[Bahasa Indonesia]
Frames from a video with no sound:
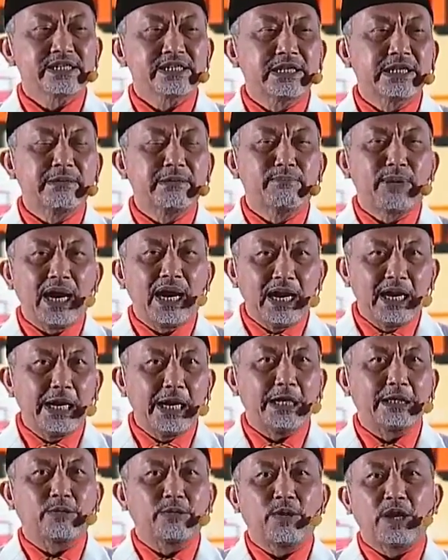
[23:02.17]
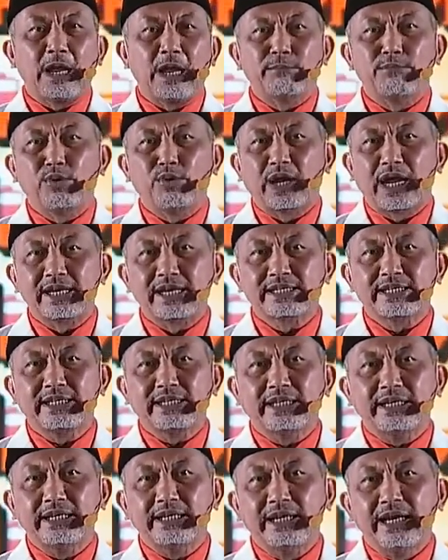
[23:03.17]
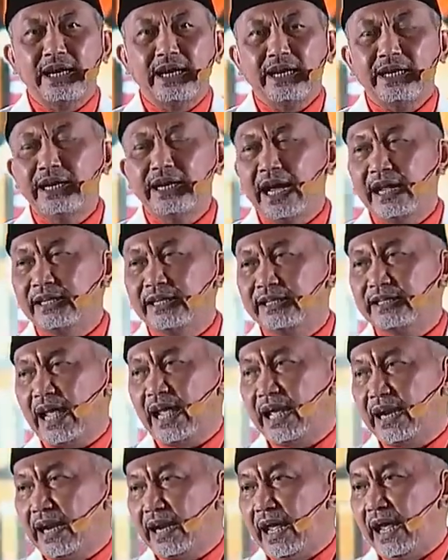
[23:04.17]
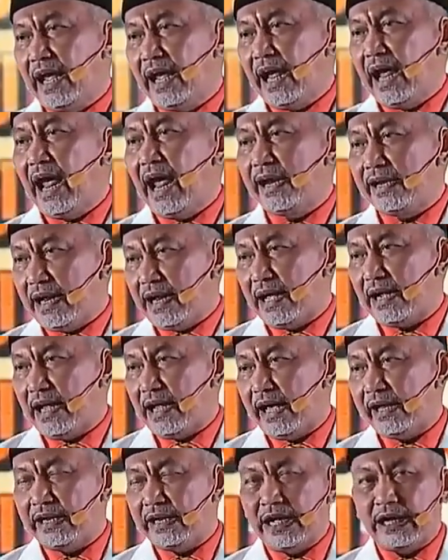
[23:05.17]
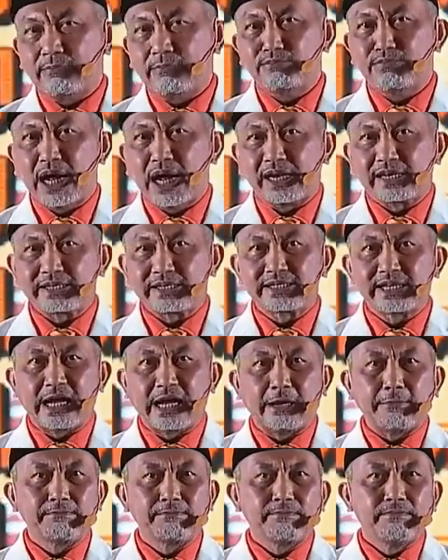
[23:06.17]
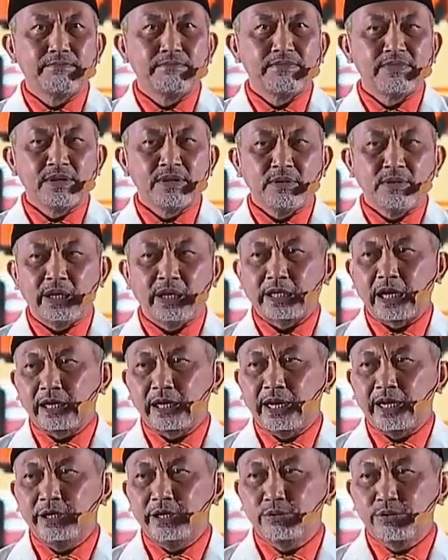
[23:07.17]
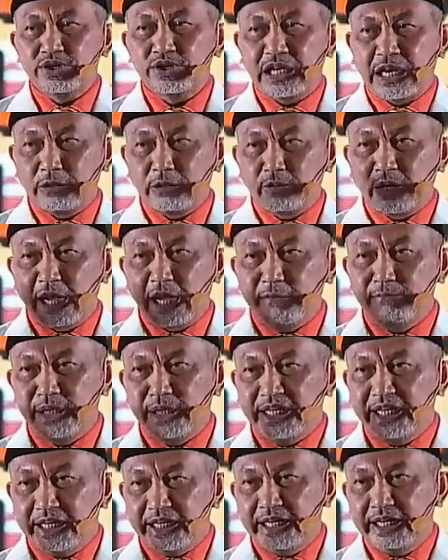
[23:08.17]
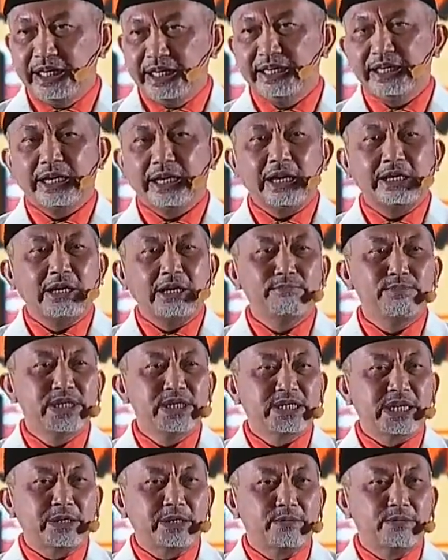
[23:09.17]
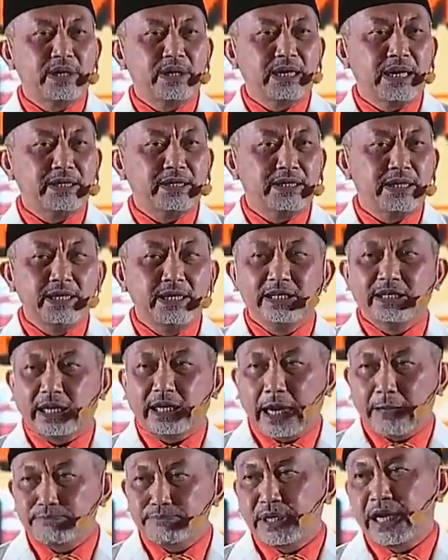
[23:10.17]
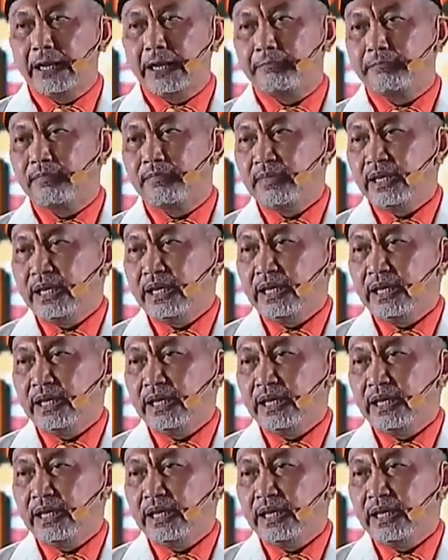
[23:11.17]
semangat kolaborasi di antara anak-anak bangsa. Oleh karena itu silaturahim ini kiranya bisa juga nanti diterapkan